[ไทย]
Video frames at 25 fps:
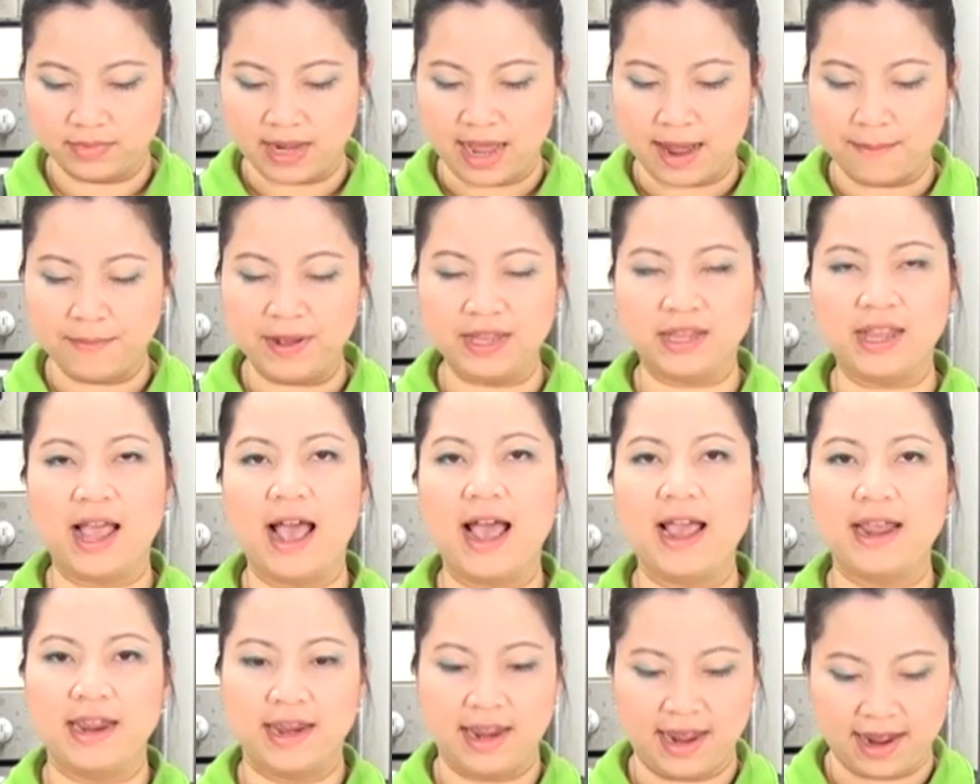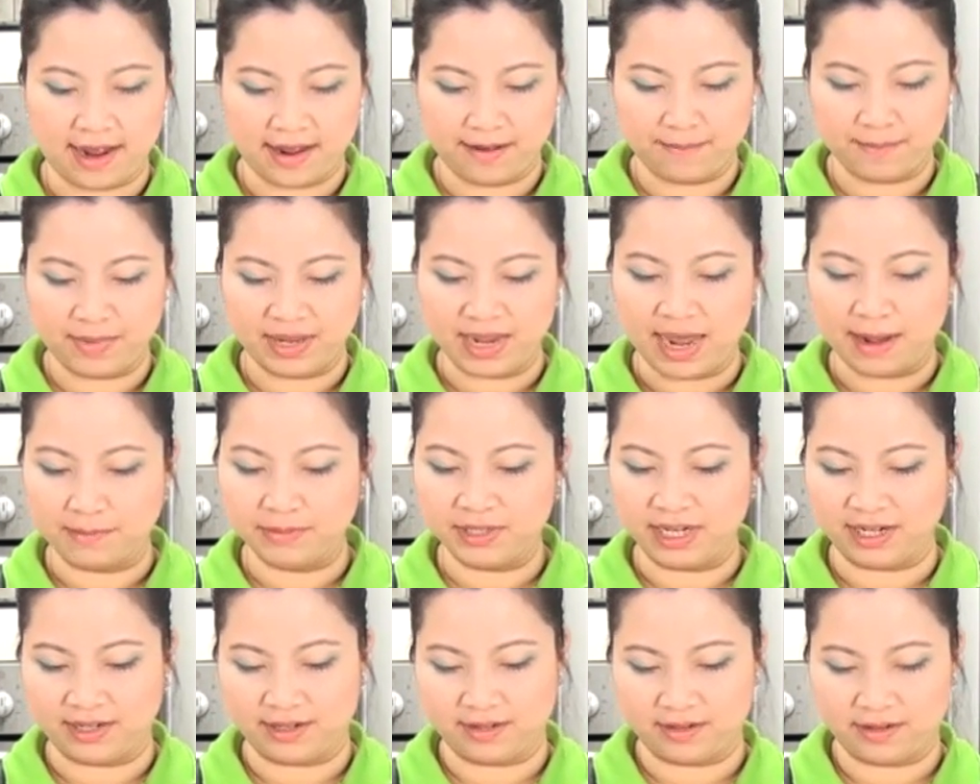น้ำผัดไทยเนี่ยมัน
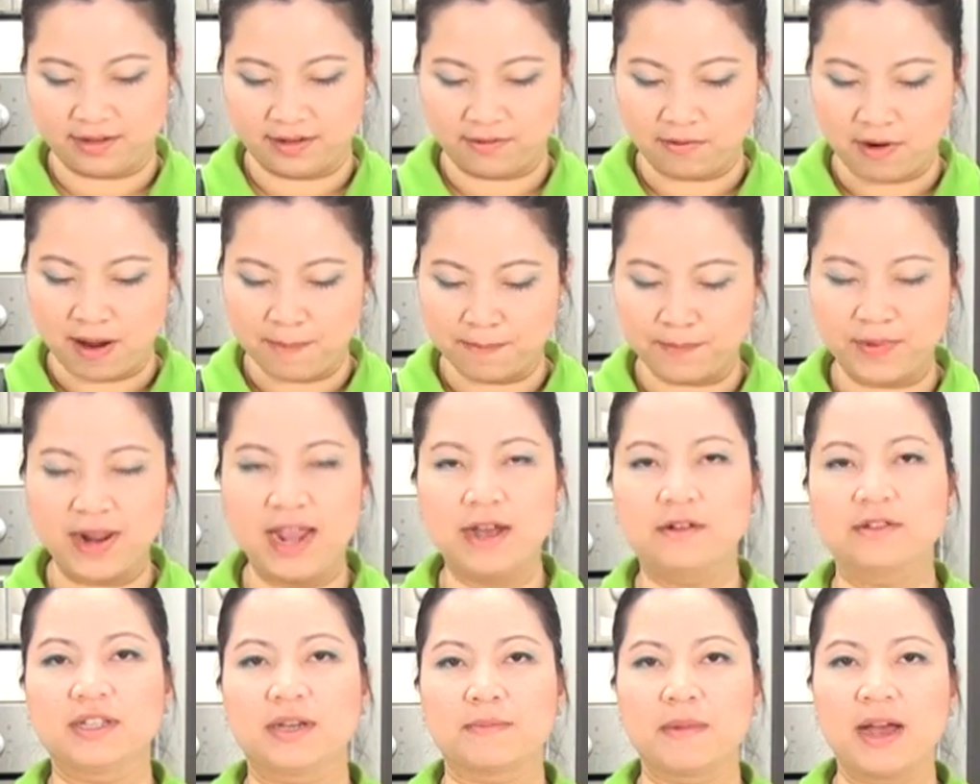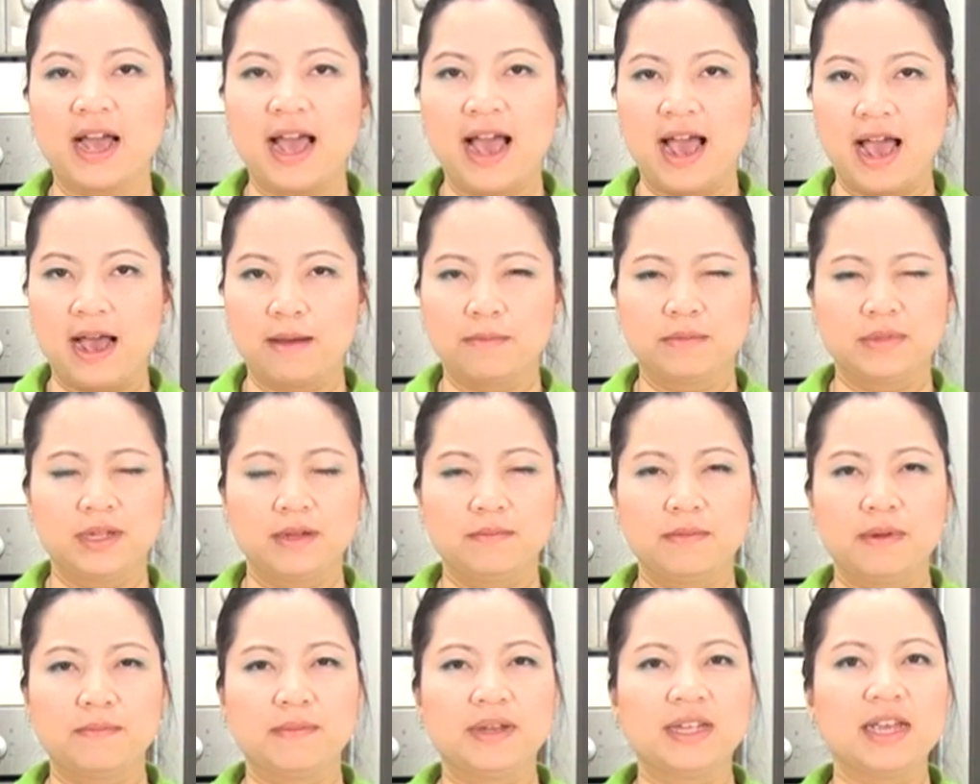ทำจากความเปรี้ยวจากมะขาม
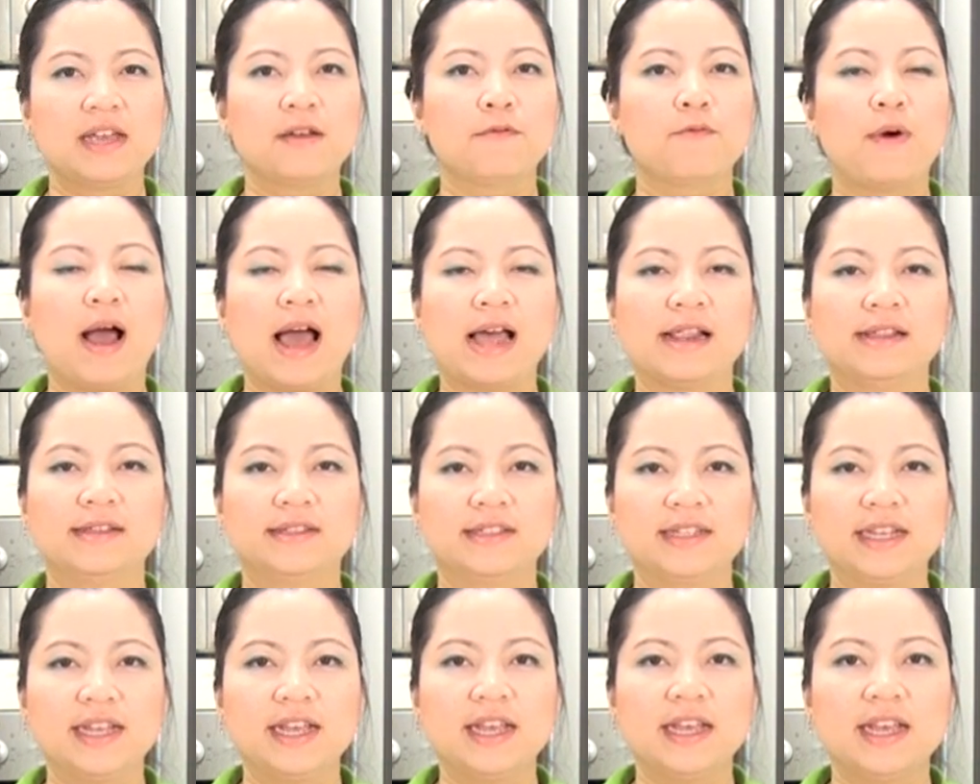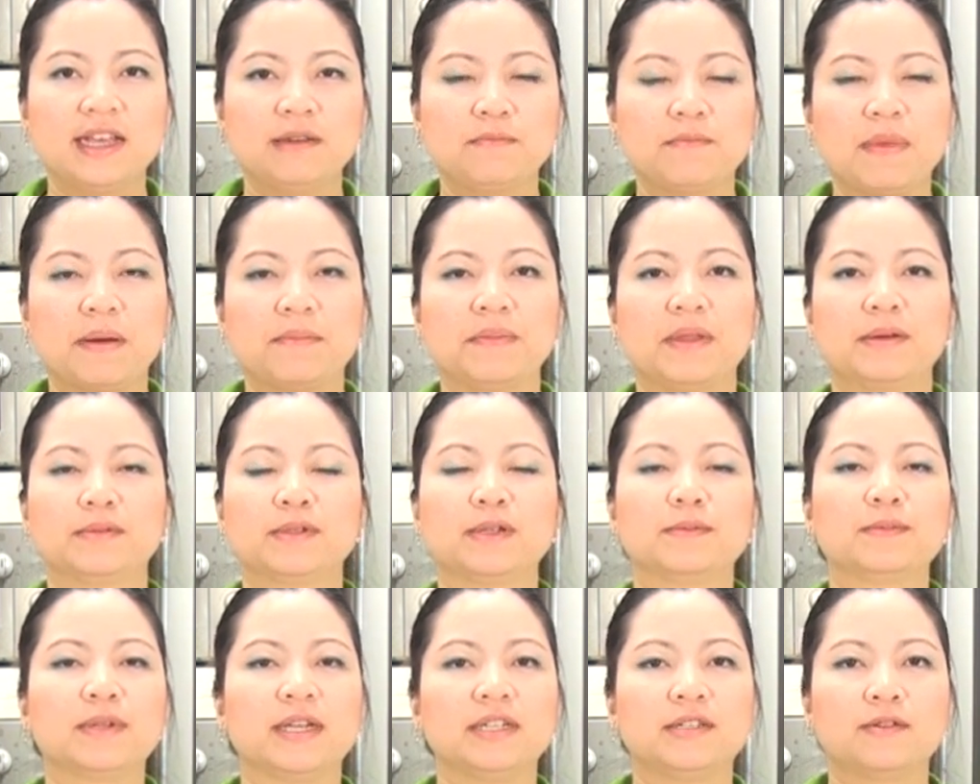ซึ่งมันไม่ใช่หวานจี๊ดแบบ
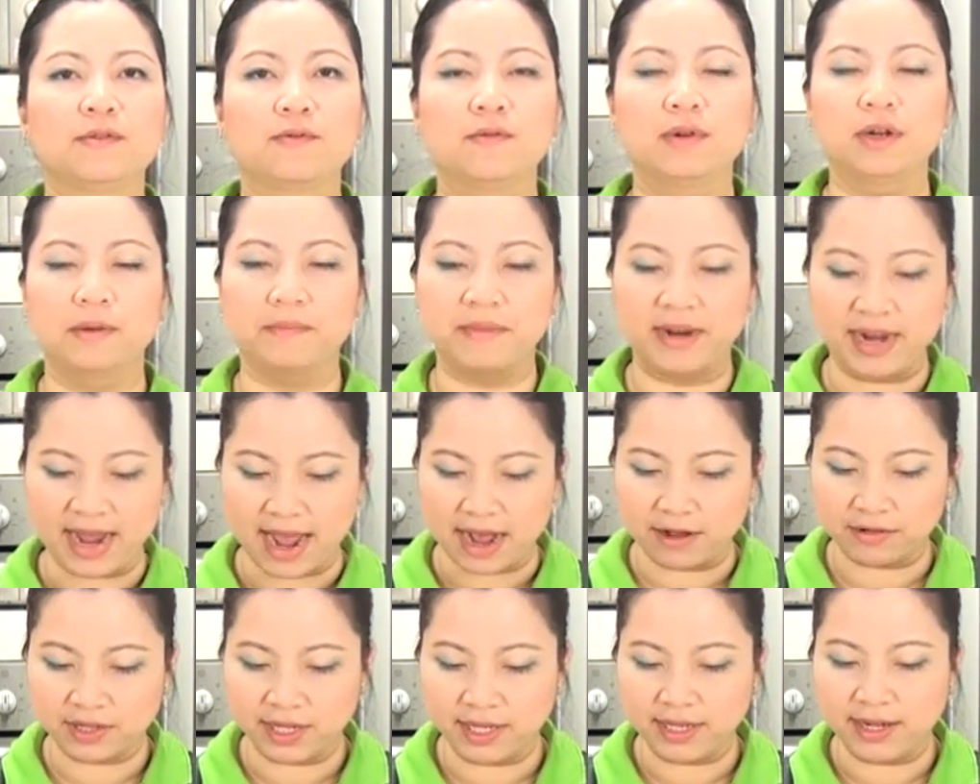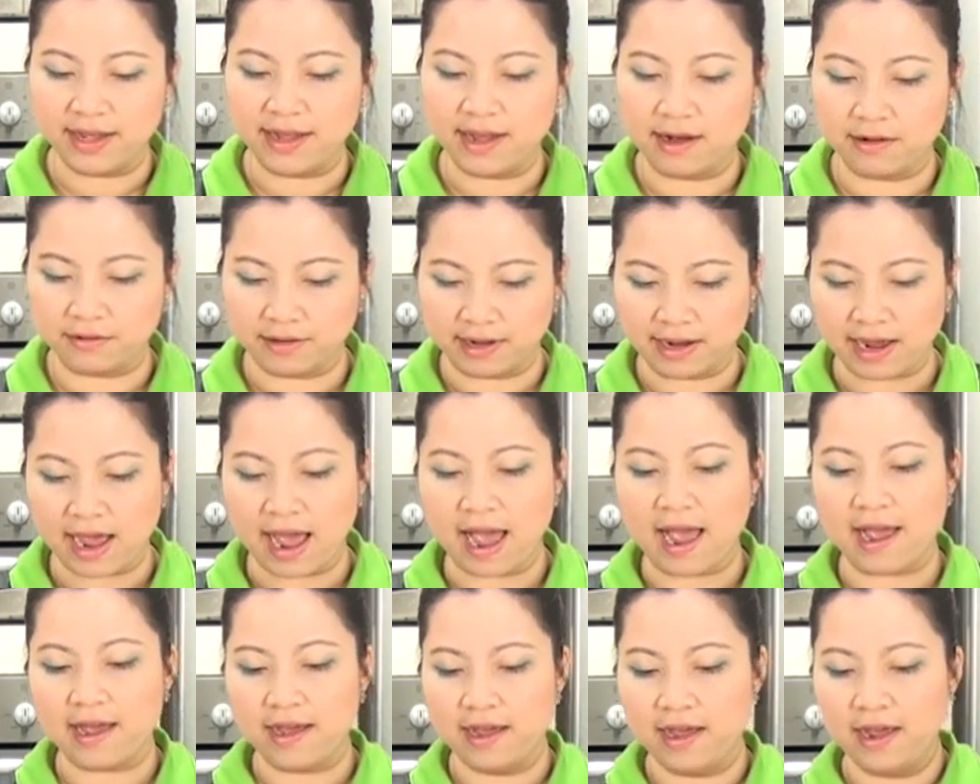น้ำส้มสายชูหรือมะนาวทีเดียวนะ
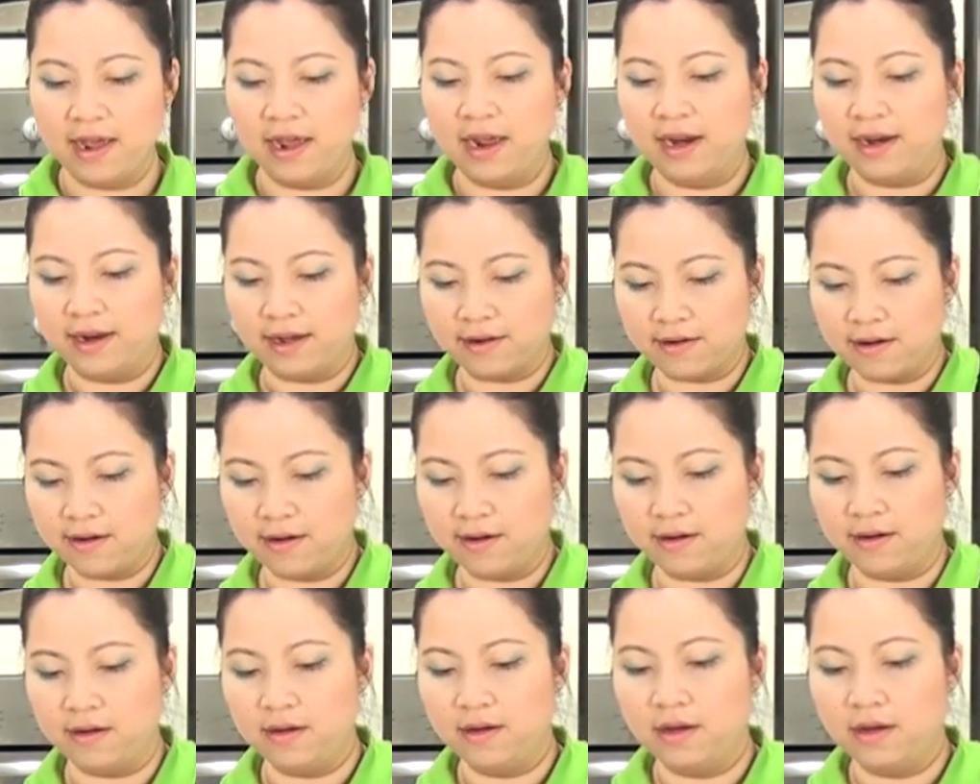คะแล้วก็